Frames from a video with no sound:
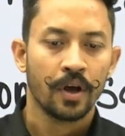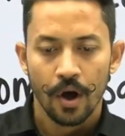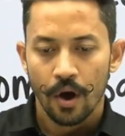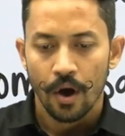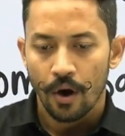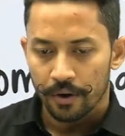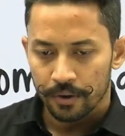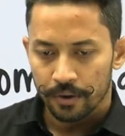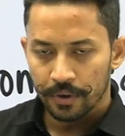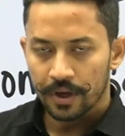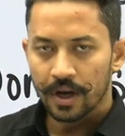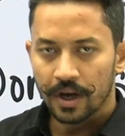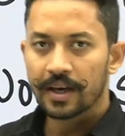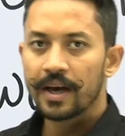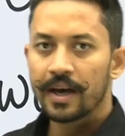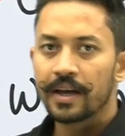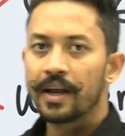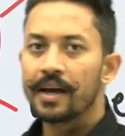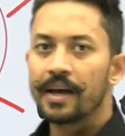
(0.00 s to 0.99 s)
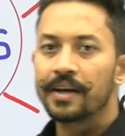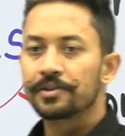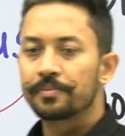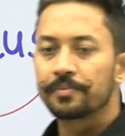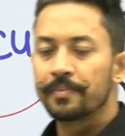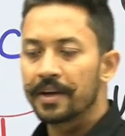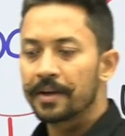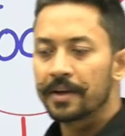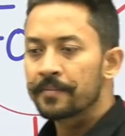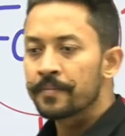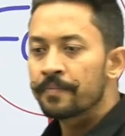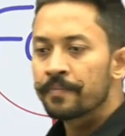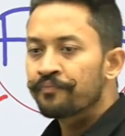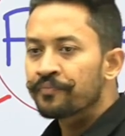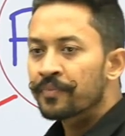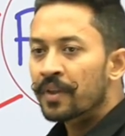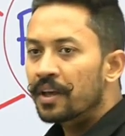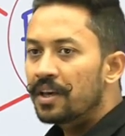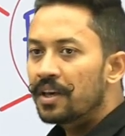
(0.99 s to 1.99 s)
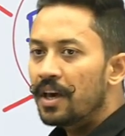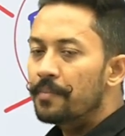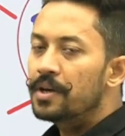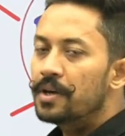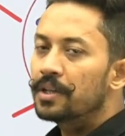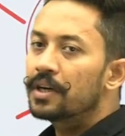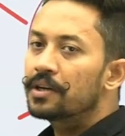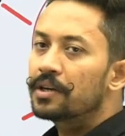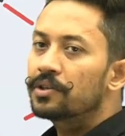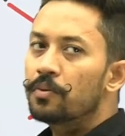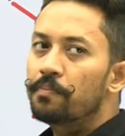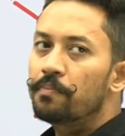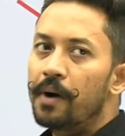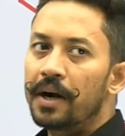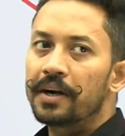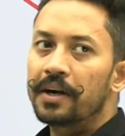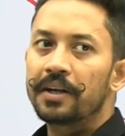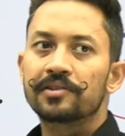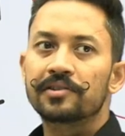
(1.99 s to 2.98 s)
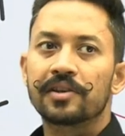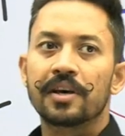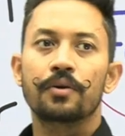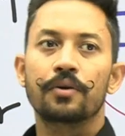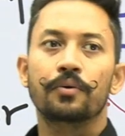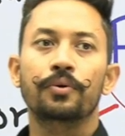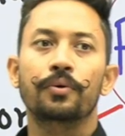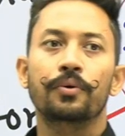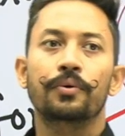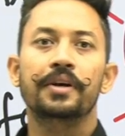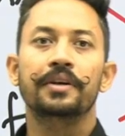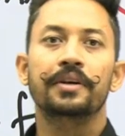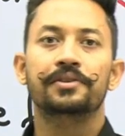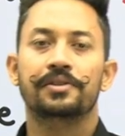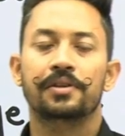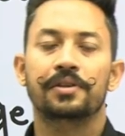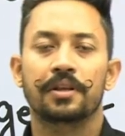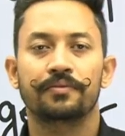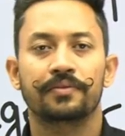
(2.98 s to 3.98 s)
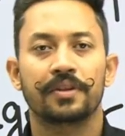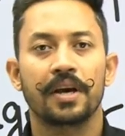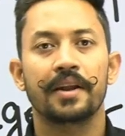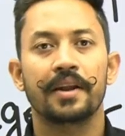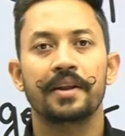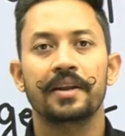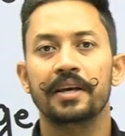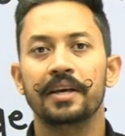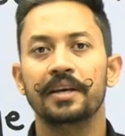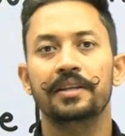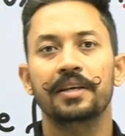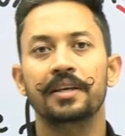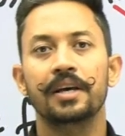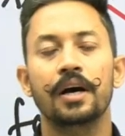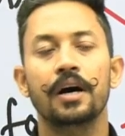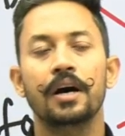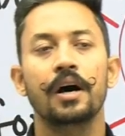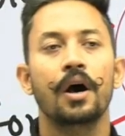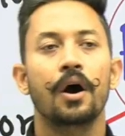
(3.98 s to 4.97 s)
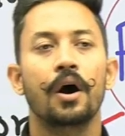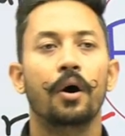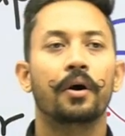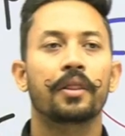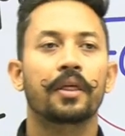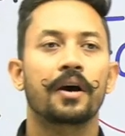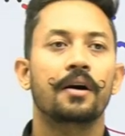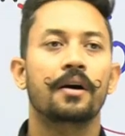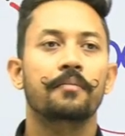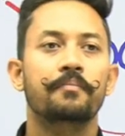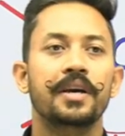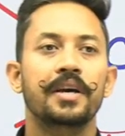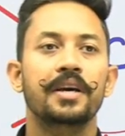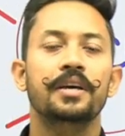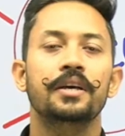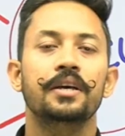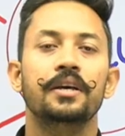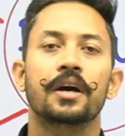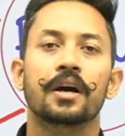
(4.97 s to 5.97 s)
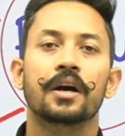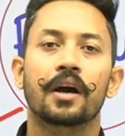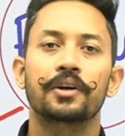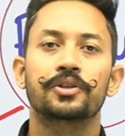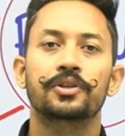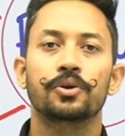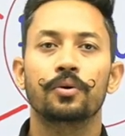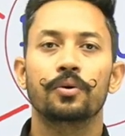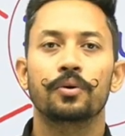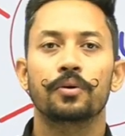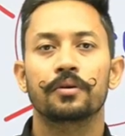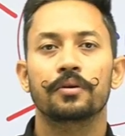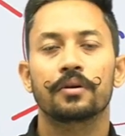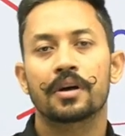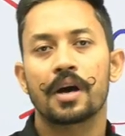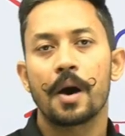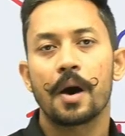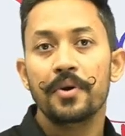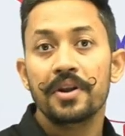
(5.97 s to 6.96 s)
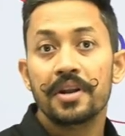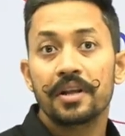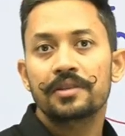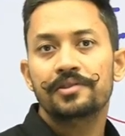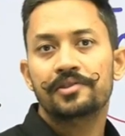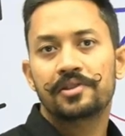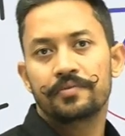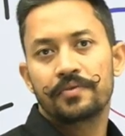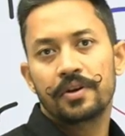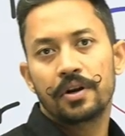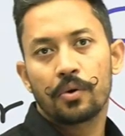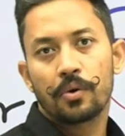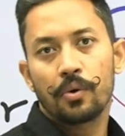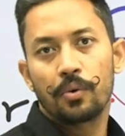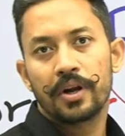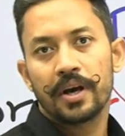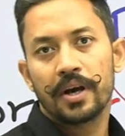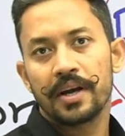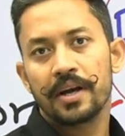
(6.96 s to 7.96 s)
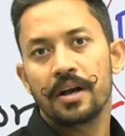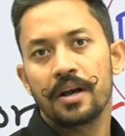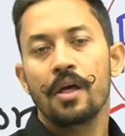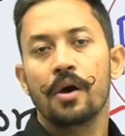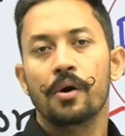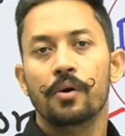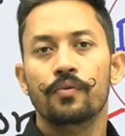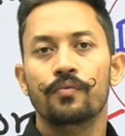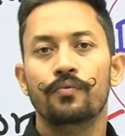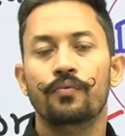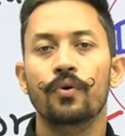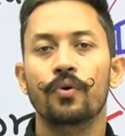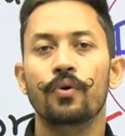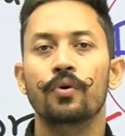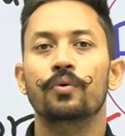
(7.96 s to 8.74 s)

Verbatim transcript: और उनका कहना है इसमें कि अभी तक जो पार्टीज़ हैं उन्होंने इस तरफ ध्यान नहीं दिया और अभी का जो कम्युनल सिविल कोड है वो